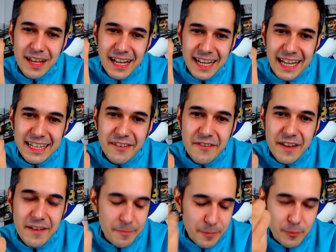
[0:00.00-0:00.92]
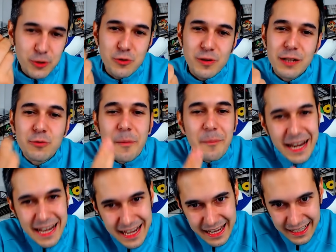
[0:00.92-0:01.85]
la devi vivere proprio sulla tua
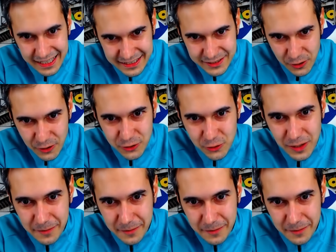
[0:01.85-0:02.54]
pelle. Su, sulla,